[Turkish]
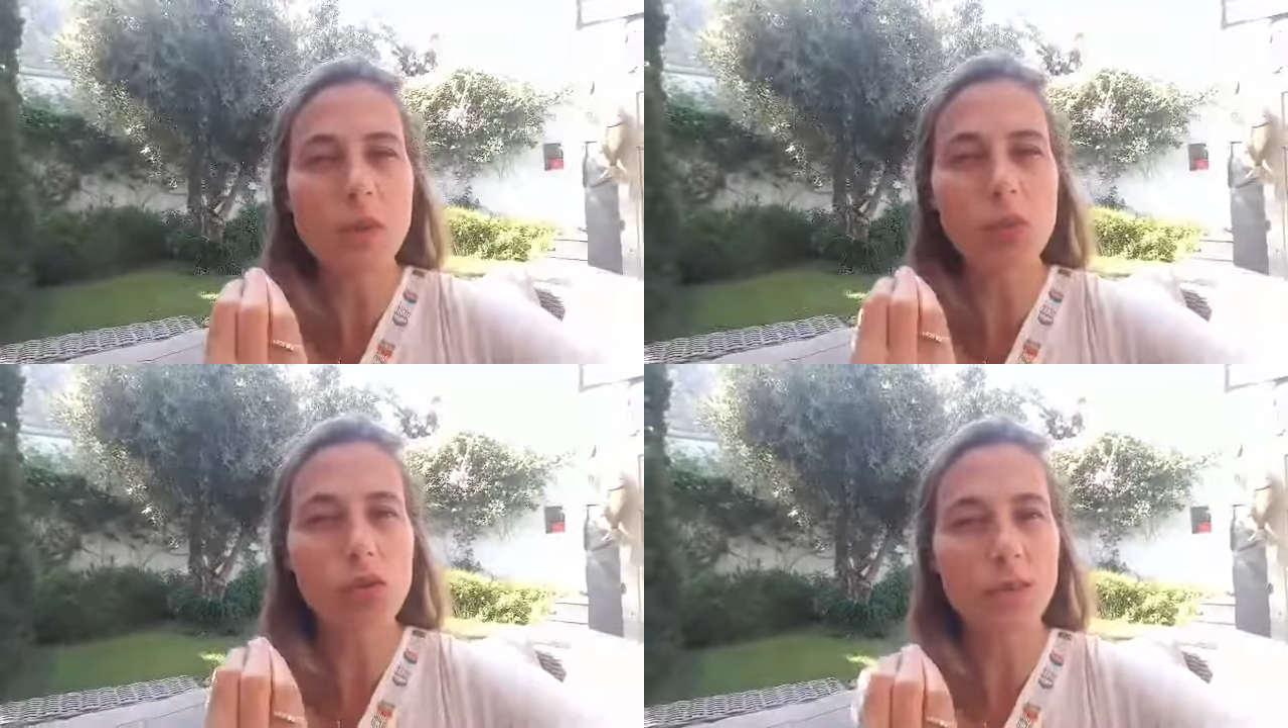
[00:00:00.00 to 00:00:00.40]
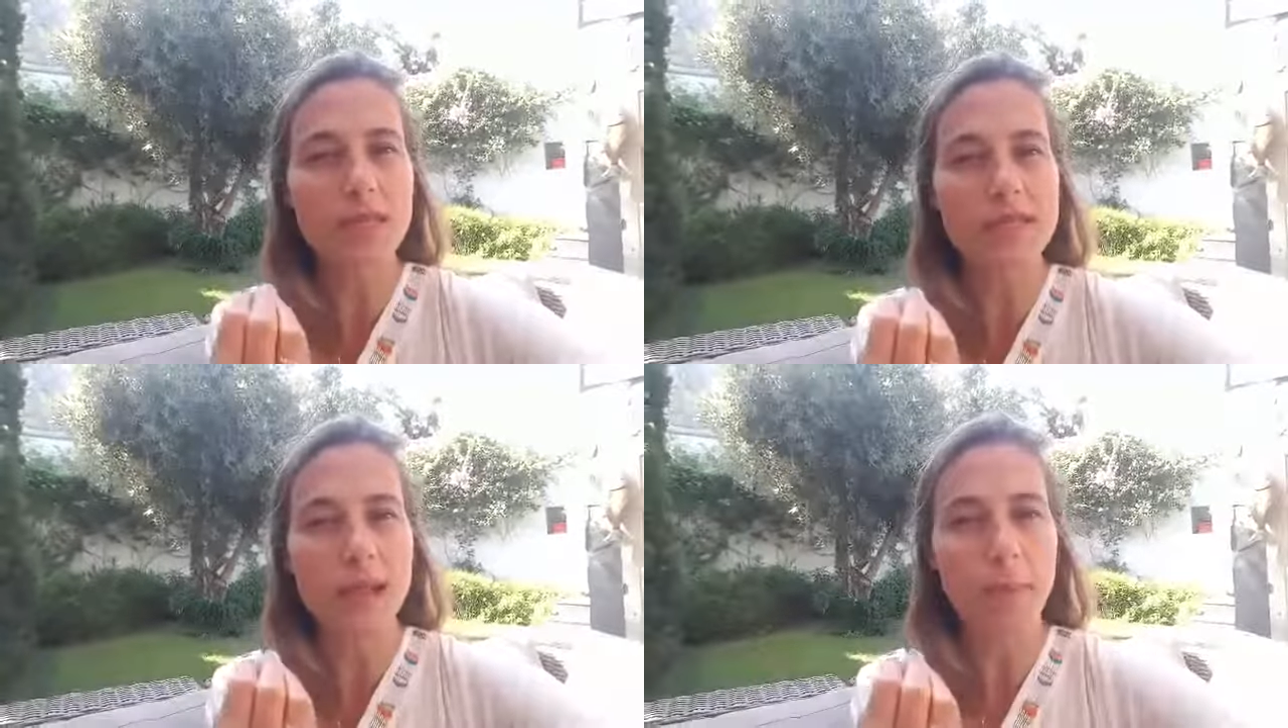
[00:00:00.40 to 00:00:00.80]
bir
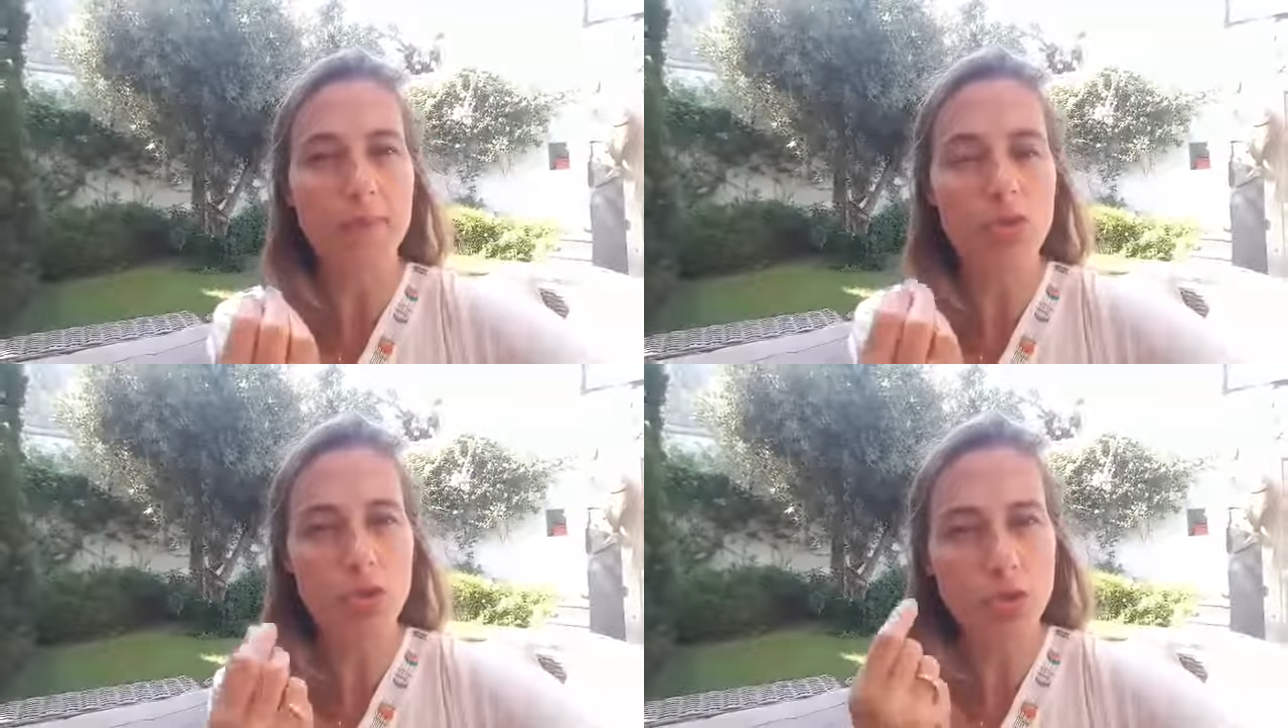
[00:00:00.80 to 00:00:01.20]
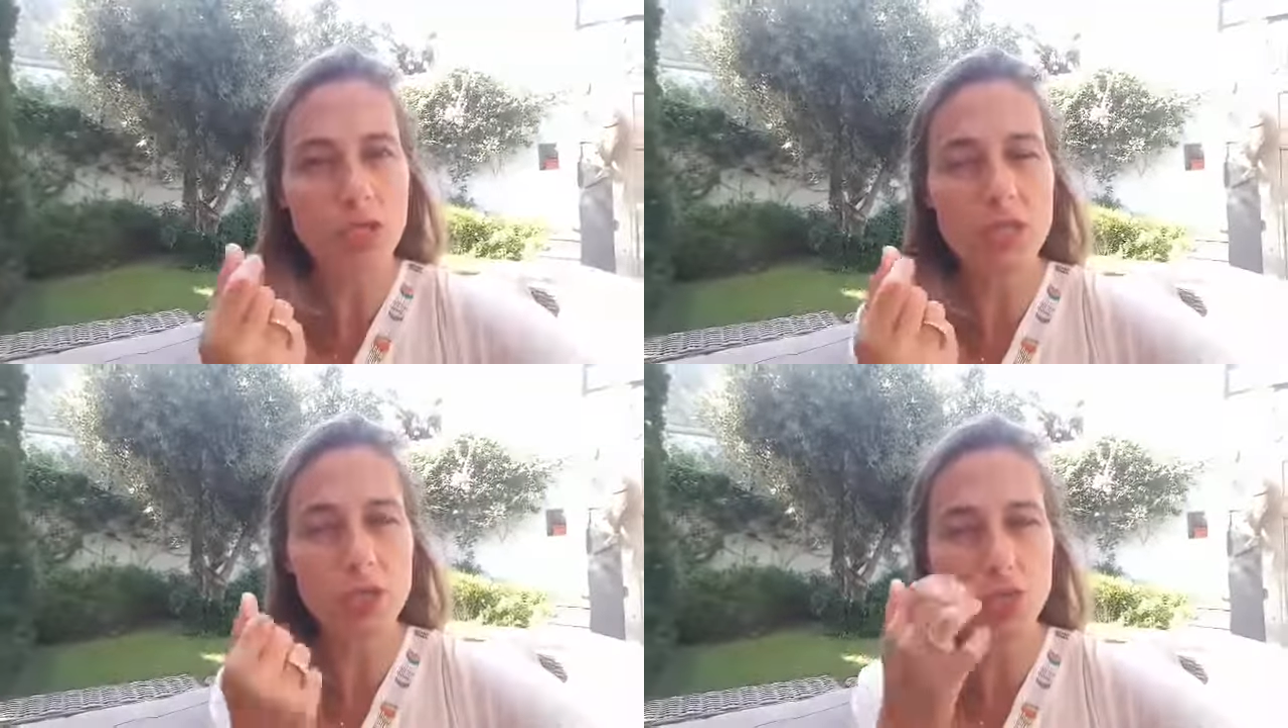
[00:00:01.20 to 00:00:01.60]
bulabilsem. Çok
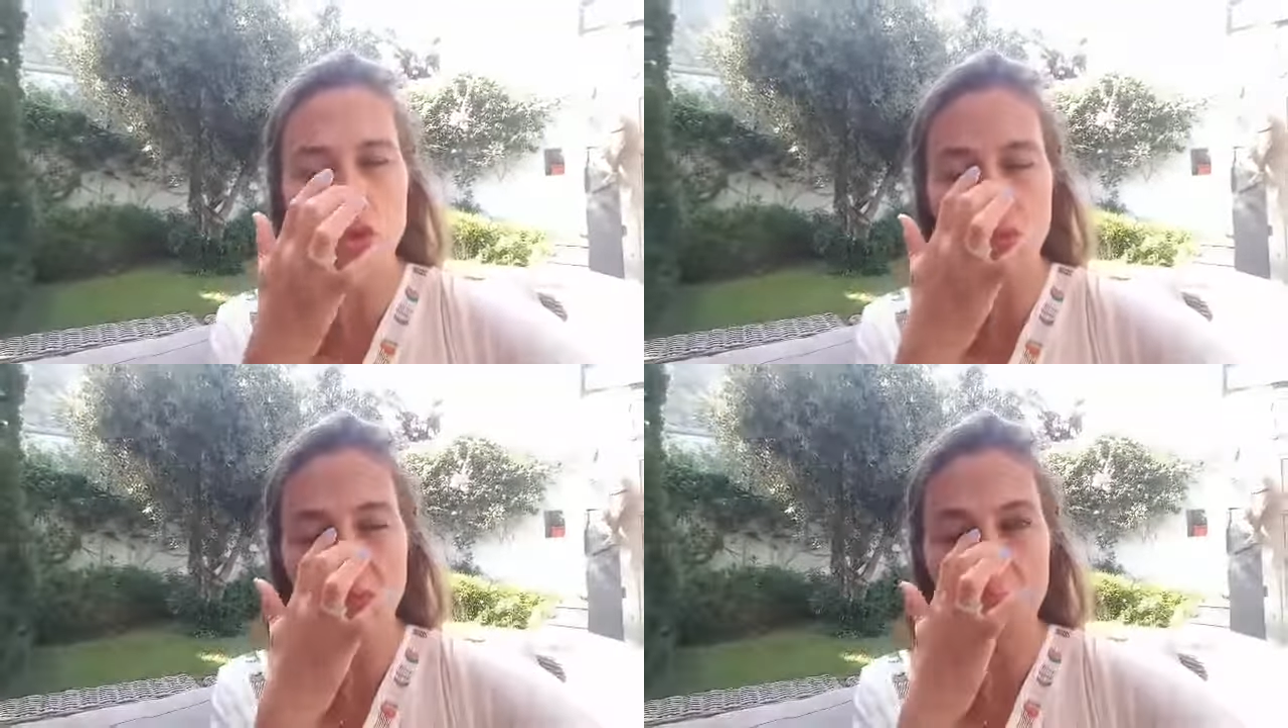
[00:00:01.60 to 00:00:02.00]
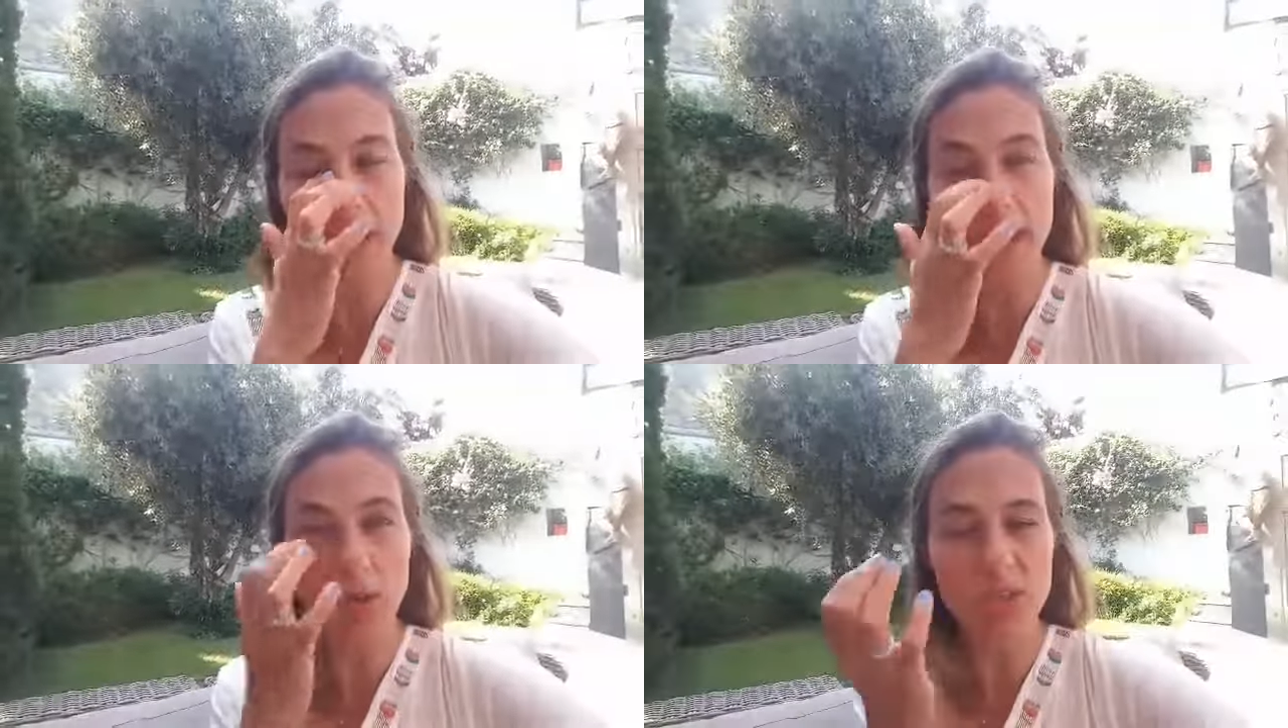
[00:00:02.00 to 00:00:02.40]
azıcık düşünmek.
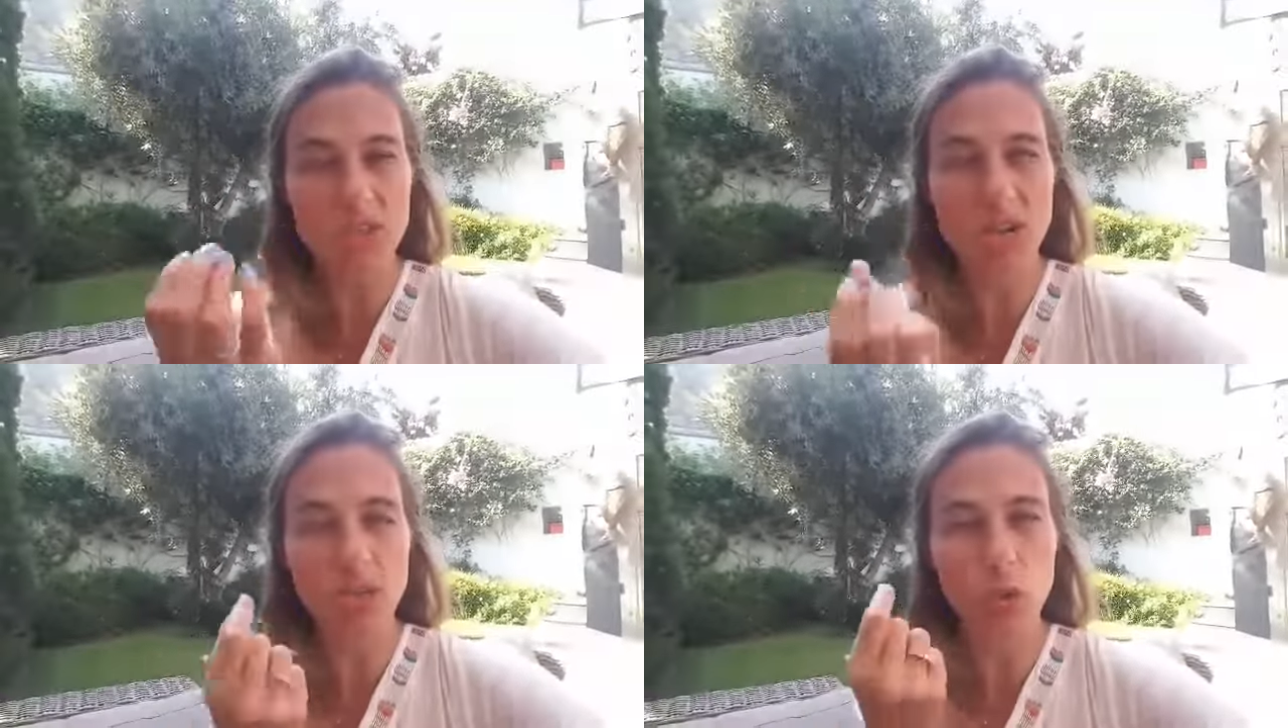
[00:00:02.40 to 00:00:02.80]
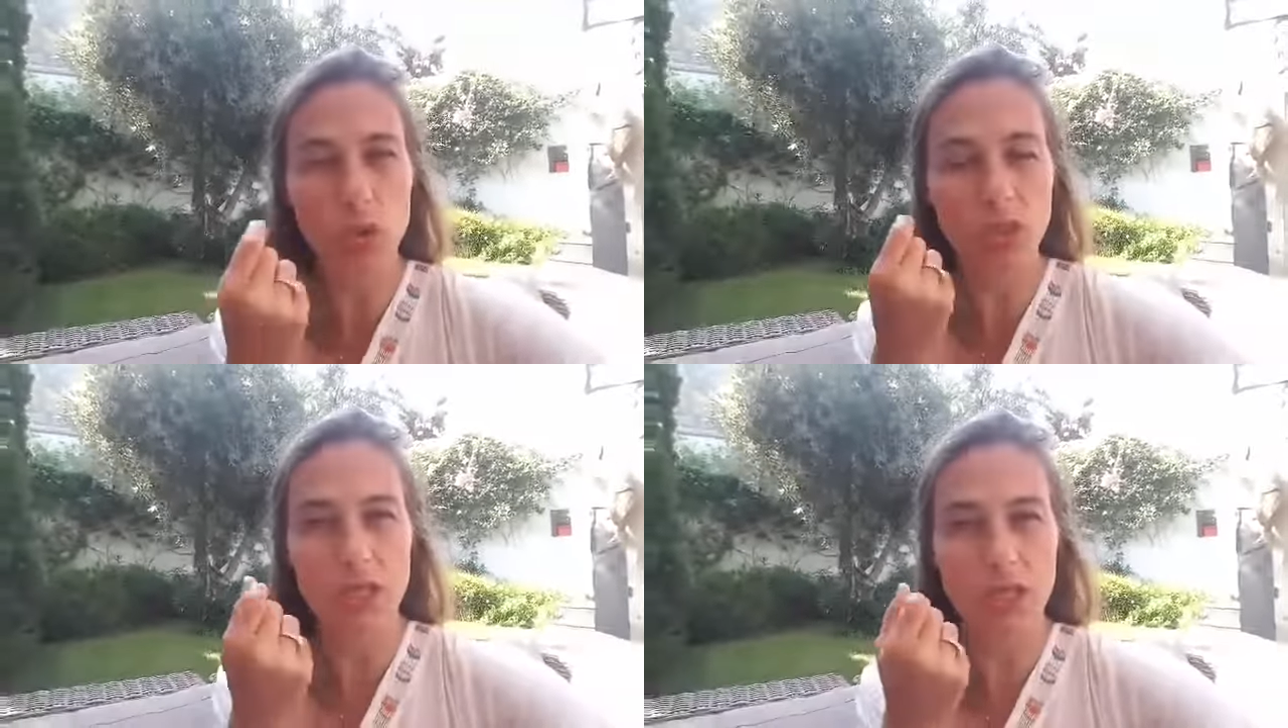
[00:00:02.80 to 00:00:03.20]
Belki içeriden
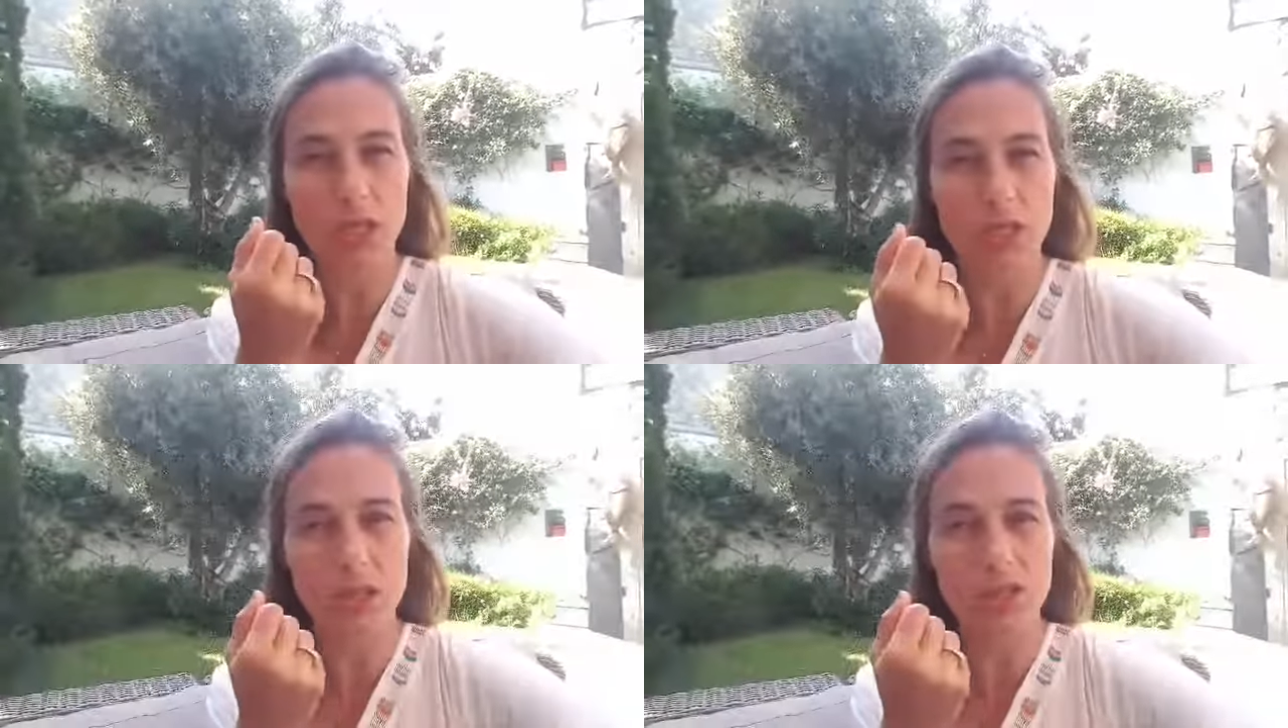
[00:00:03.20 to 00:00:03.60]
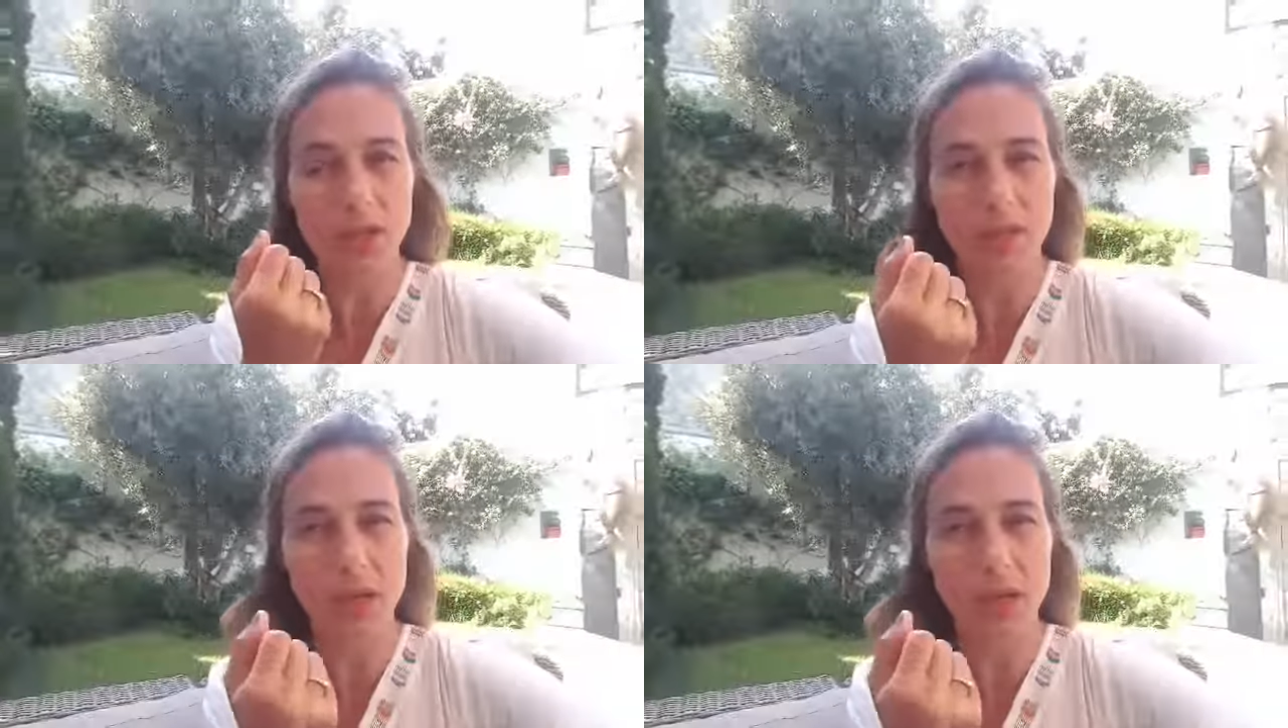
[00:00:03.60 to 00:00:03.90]
ona kadar sayacağım.